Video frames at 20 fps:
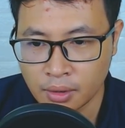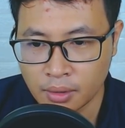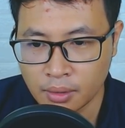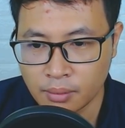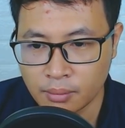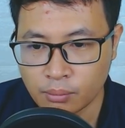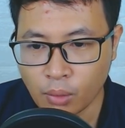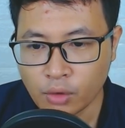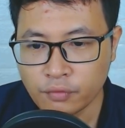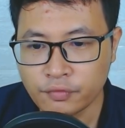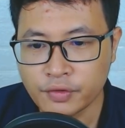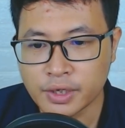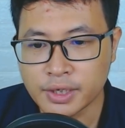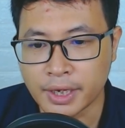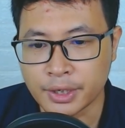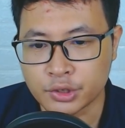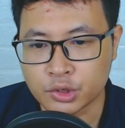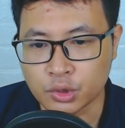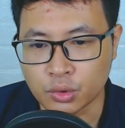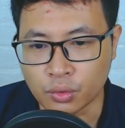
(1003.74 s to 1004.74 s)
Mỗi vị
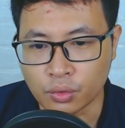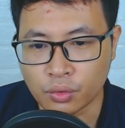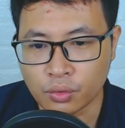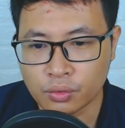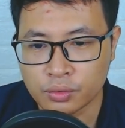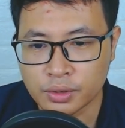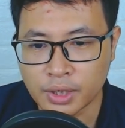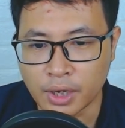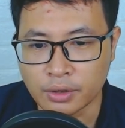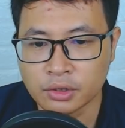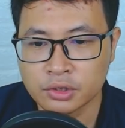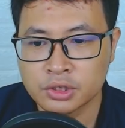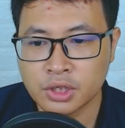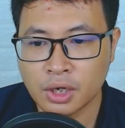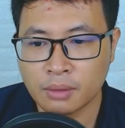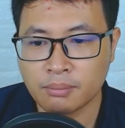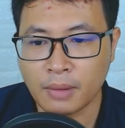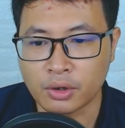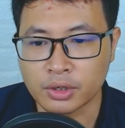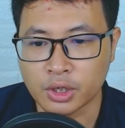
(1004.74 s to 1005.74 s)
điện chủ đều đứng
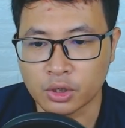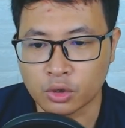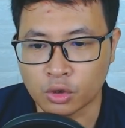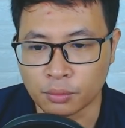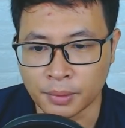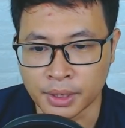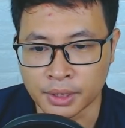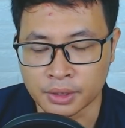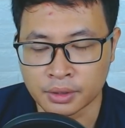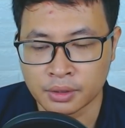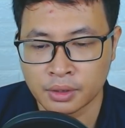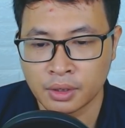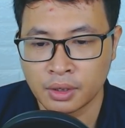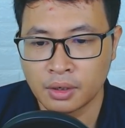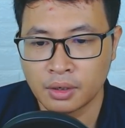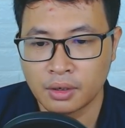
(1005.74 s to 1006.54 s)
trước bảo điện của mình